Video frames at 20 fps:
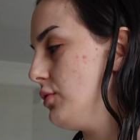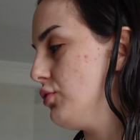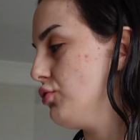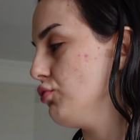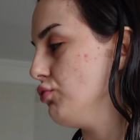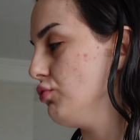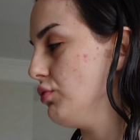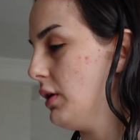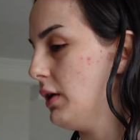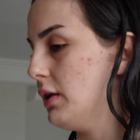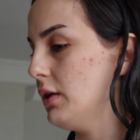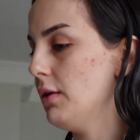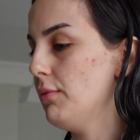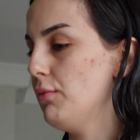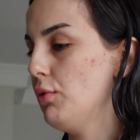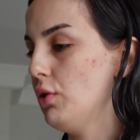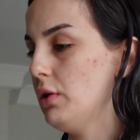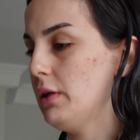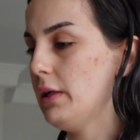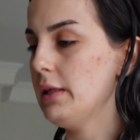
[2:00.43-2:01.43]

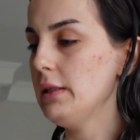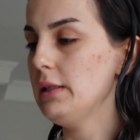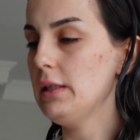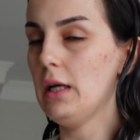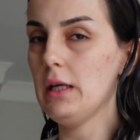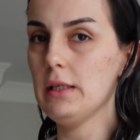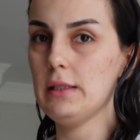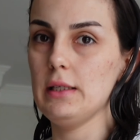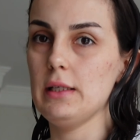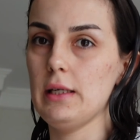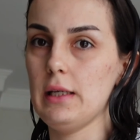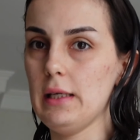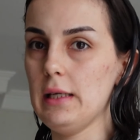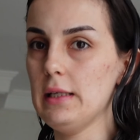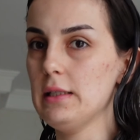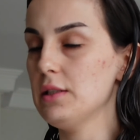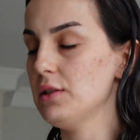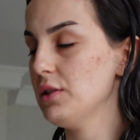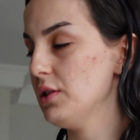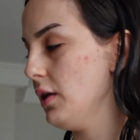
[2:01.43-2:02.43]
şunlarla böyle yan yana
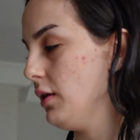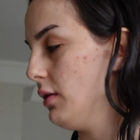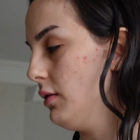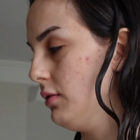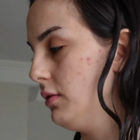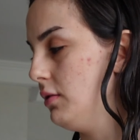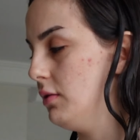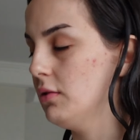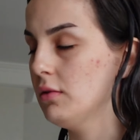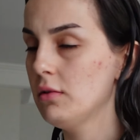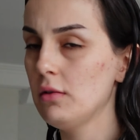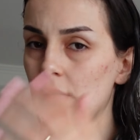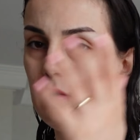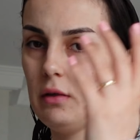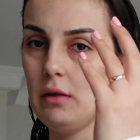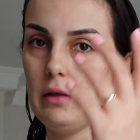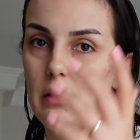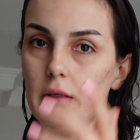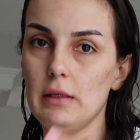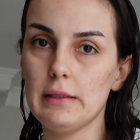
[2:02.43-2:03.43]
gelince
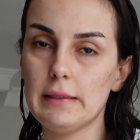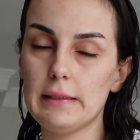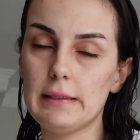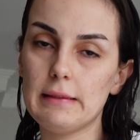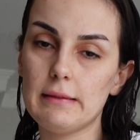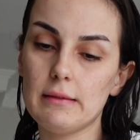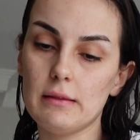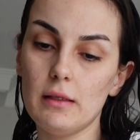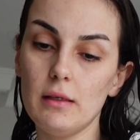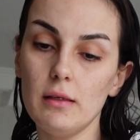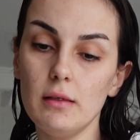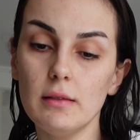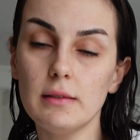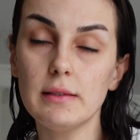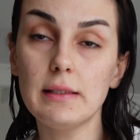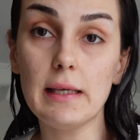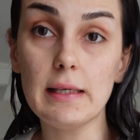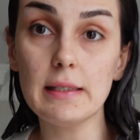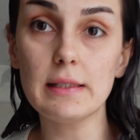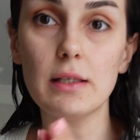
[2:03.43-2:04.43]
gitti.
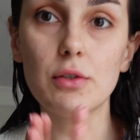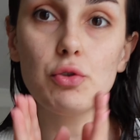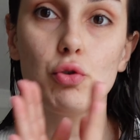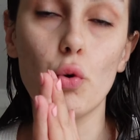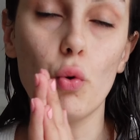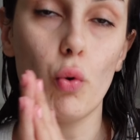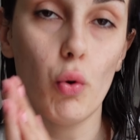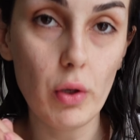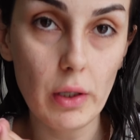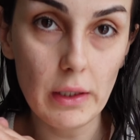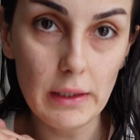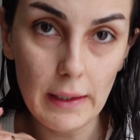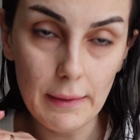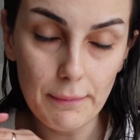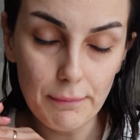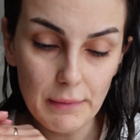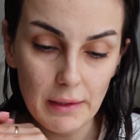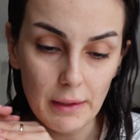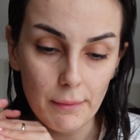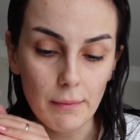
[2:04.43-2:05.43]
Neyse çok
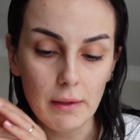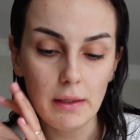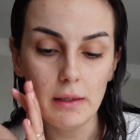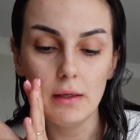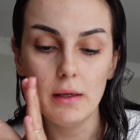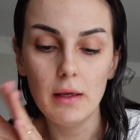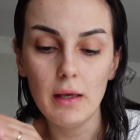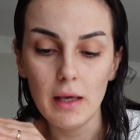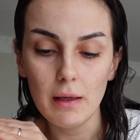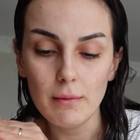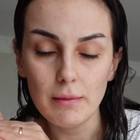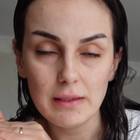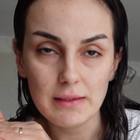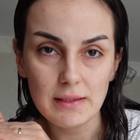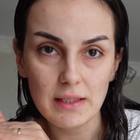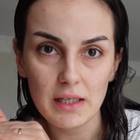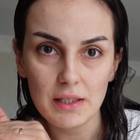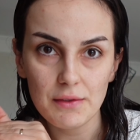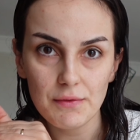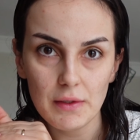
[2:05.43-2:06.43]
oyalanmayayım. Hemen
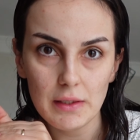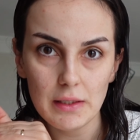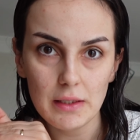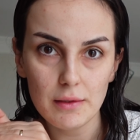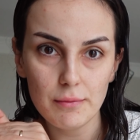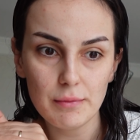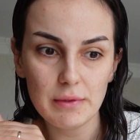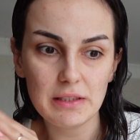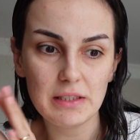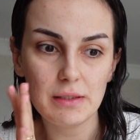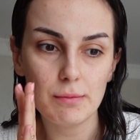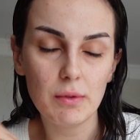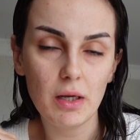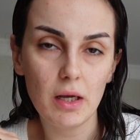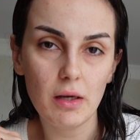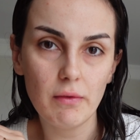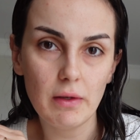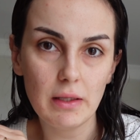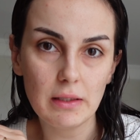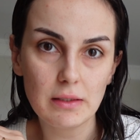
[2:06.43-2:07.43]
takviyelerimi içeyim,
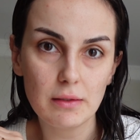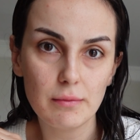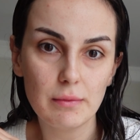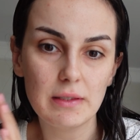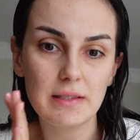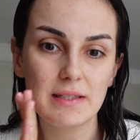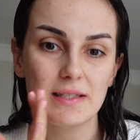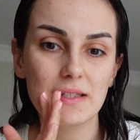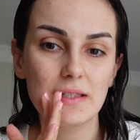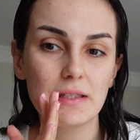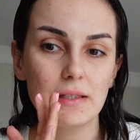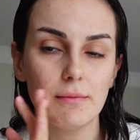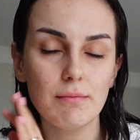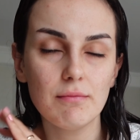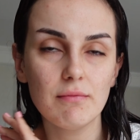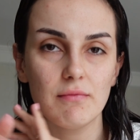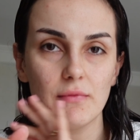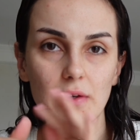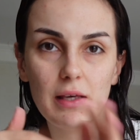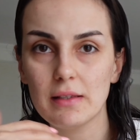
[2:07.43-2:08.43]
kahvaltımı
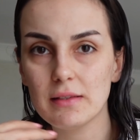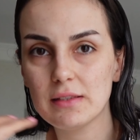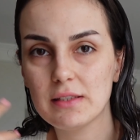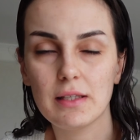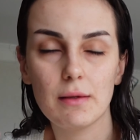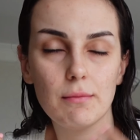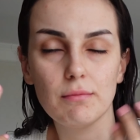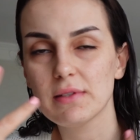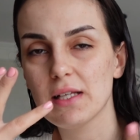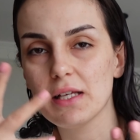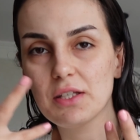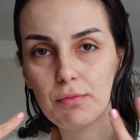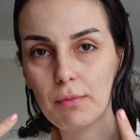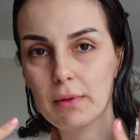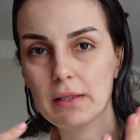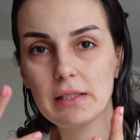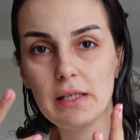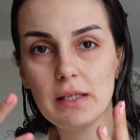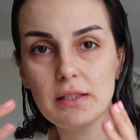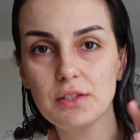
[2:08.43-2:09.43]
hazırlayayım ve işte saç
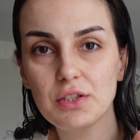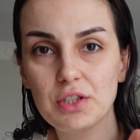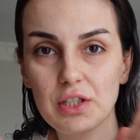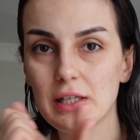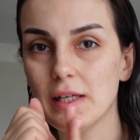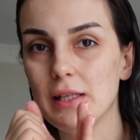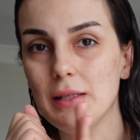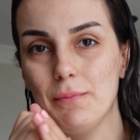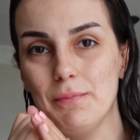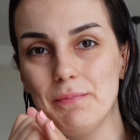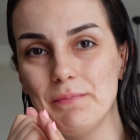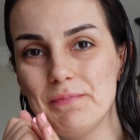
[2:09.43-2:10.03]
makyaj çıkalım.